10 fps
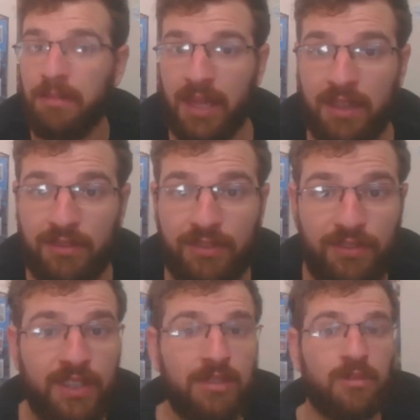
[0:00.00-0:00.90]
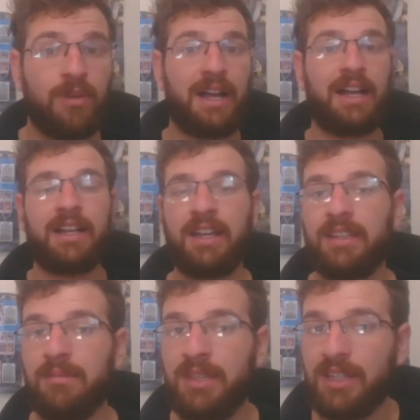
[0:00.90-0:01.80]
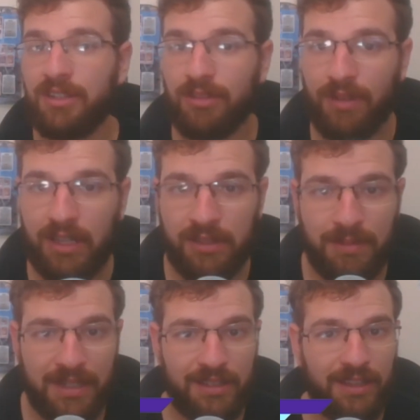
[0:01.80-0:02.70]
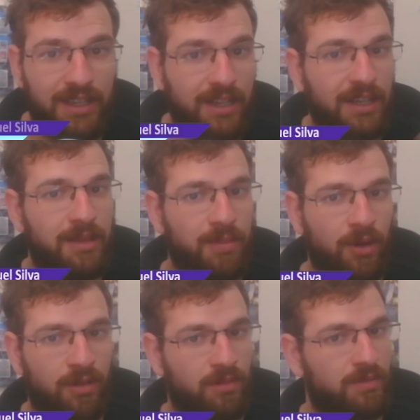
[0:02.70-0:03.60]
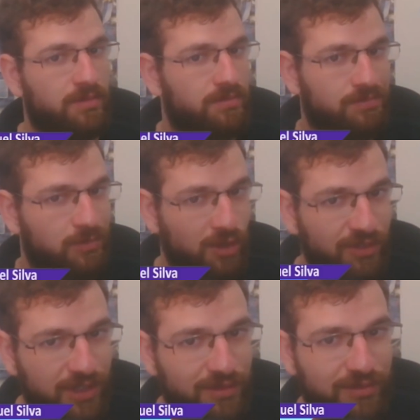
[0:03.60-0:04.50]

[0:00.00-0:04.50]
bem-vindo à Academia de Duelos Brasileira e, bom, tô vivo.